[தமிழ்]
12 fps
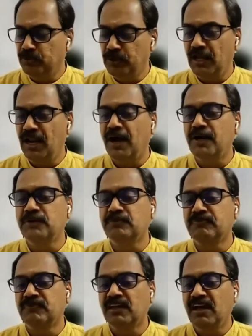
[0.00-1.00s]

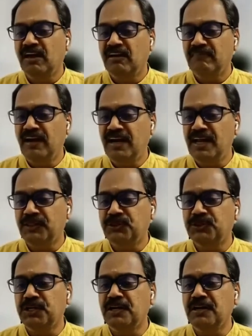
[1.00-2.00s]
புனலாடும்
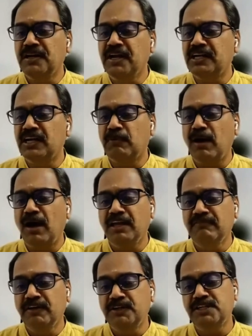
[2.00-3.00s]
வெள்ளத்தின்
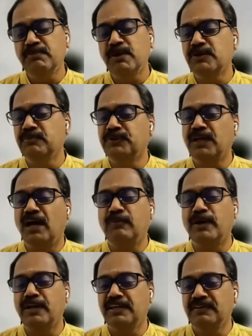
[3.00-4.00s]
நீட்டமாய் வெற்றி பெறும்
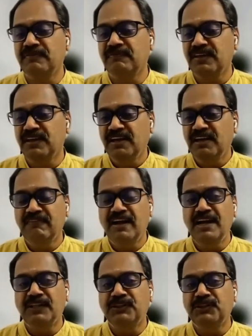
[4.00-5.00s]
தாமரை
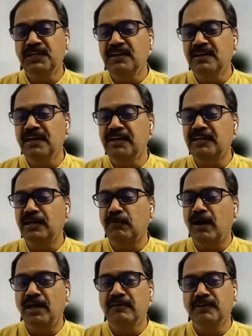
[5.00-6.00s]
வெள்ளத்தின்
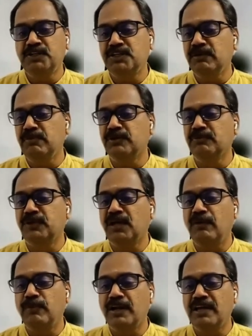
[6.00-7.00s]
நீட்டமாய் வெற்றி பெறும்
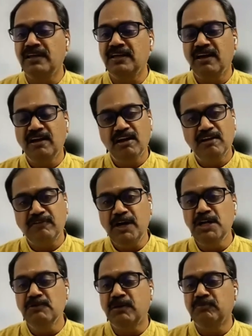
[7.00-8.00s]
தாமரை
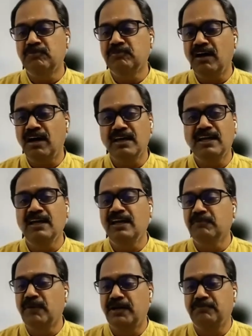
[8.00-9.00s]
வள்ளுவம்
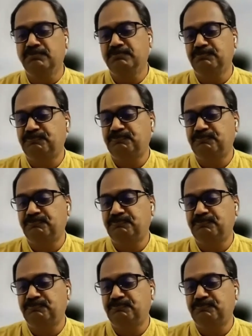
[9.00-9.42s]
வாக்கில் மனம்